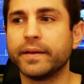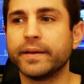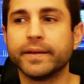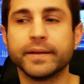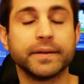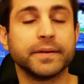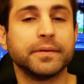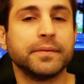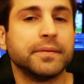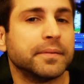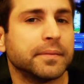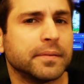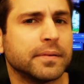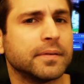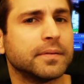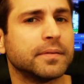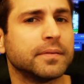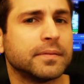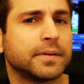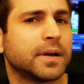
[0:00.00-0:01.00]
Et
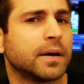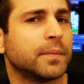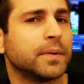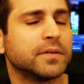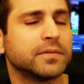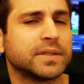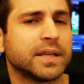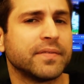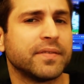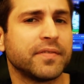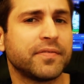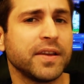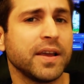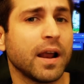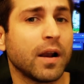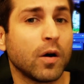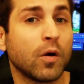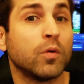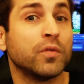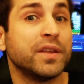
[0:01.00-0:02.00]
comment vous avez fait
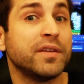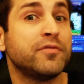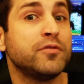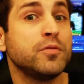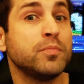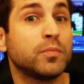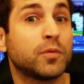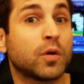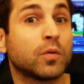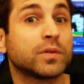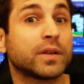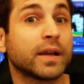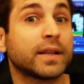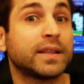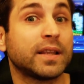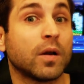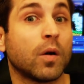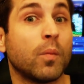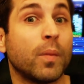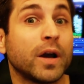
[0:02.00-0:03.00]
Alors on est venu me
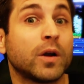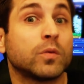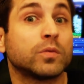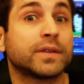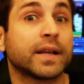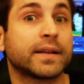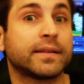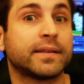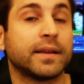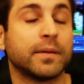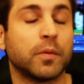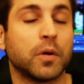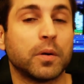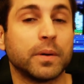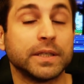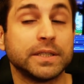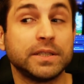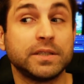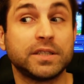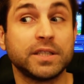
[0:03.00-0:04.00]
contacter, on m'a contacté, bon, on
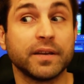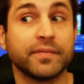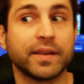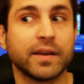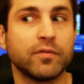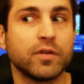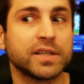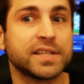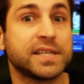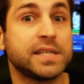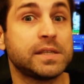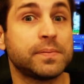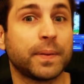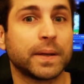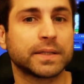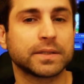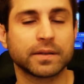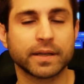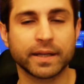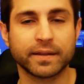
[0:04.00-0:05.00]
m'a dit tiens viens voir ce qui se
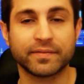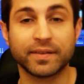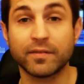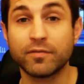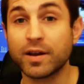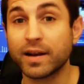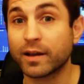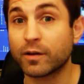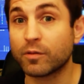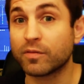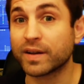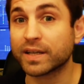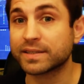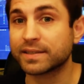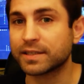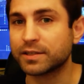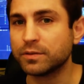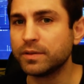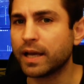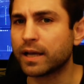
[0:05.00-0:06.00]
passe, regarde viens voir la
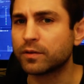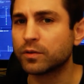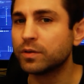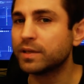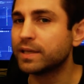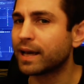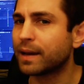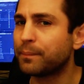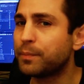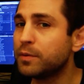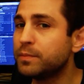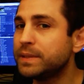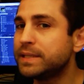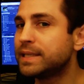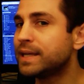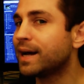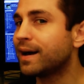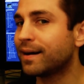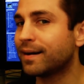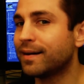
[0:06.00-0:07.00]
conversation, il y a un truc qui est un peu
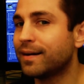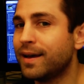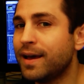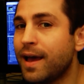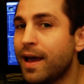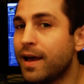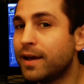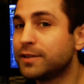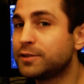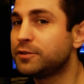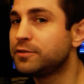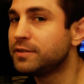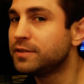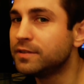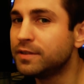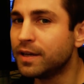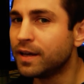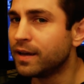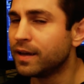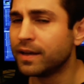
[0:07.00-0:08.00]
bizarre, hein.
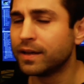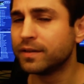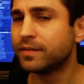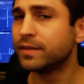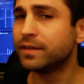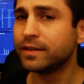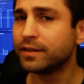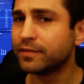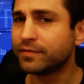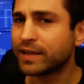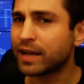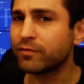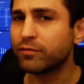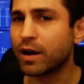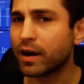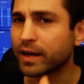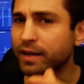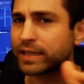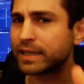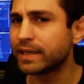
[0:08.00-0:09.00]
tu viens
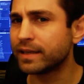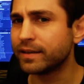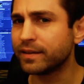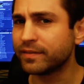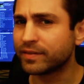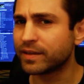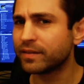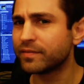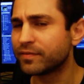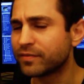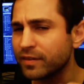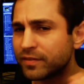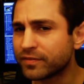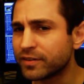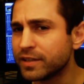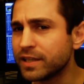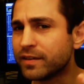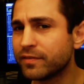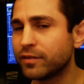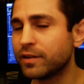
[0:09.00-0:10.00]
voir, il...
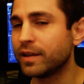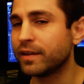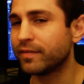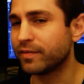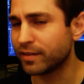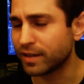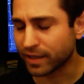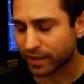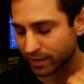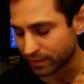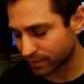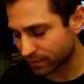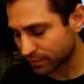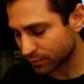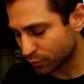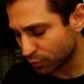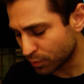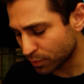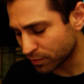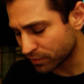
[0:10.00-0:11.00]
venez venez venez,
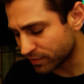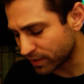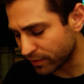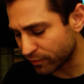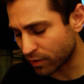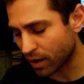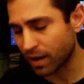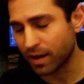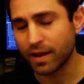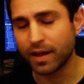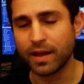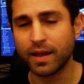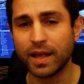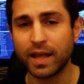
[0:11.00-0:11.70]
tout le monde venez voir.